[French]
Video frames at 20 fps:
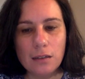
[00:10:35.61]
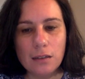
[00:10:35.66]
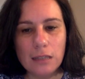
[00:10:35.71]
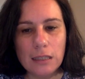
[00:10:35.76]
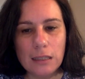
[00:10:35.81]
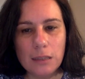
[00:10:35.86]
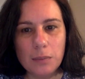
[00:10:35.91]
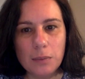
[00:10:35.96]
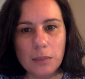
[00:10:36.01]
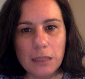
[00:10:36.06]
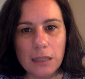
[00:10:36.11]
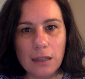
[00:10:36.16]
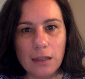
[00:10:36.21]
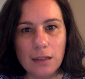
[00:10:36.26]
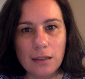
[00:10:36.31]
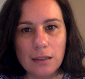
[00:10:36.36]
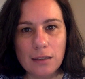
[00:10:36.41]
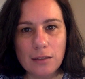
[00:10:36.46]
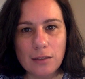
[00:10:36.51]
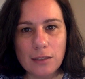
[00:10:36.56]
Eh
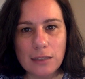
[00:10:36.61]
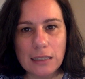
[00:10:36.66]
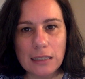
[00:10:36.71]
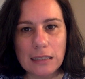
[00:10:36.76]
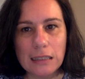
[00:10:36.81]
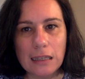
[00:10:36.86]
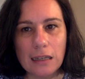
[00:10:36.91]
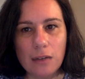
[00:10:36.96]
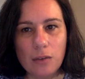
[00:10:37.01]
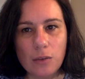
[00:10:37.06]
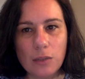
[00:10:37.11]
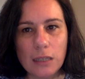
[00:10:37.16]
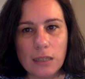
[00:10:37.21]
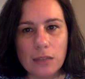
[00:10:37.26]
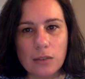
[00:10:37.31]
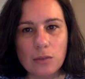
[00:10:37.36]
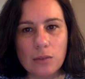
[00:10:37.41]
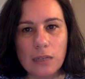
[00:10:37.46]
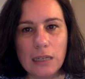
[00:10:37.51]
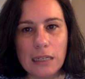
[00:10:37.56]
bien, euh, ça sera
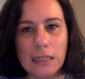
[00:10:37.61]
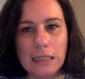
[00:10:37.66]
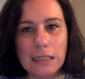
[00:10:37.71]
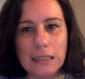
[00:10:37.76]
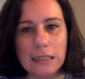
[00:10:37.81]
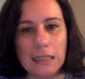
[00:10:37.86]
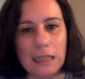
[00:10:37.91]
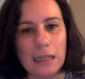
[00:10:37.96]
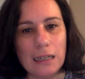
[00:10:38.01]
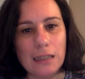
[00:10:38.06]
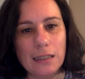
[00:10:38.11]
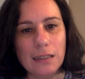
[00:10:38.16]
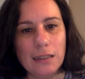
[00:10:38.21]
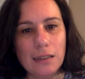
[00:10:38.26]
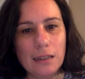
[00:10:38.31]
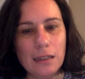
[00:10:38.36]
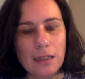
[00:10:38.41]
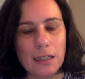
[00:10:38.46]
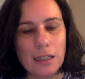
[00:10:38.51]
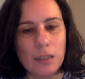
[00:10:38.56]
l'occasion de les laisser aller.
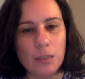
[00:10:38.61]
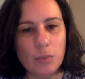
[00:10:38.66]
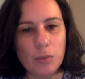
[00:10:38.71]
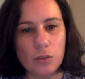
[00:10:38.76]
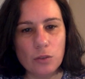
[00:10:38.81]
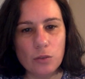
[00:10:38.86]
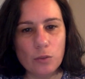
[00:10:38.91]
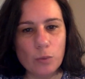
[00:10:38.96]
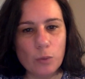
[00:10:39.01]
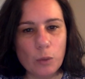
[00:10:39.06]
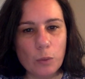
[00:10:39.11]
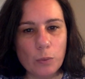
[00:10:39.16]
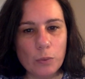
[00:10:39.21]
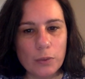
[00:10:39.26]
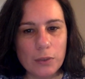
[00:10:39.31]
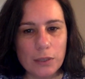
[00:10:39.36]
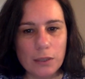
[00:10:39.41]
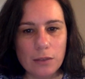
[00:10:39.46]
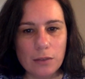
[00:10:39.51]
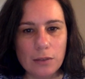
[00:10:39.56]
Et puis je vous
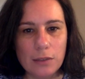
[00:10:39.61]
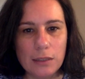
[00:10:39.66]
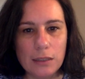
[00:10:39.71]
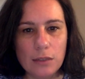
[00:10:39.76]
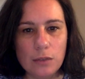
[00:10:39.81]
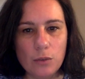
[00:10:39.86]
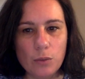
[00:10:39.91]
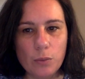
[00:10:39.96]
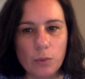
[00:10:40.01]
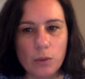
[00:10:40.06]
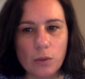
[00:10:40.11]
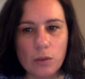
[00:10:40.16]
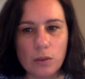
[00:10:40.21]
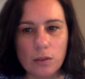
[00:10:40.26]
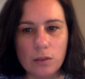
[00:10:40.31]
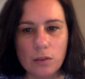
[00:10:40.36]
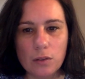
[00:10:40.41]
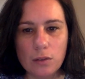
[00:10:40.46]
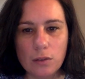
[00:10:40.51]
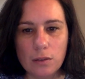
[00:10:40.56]
proposerai aussi de
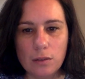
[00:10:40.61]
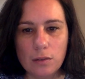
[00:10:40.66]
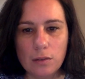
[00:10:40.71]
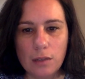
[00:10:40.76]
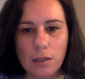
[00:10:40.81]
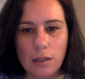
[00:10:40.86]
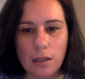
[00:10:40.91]
prendre...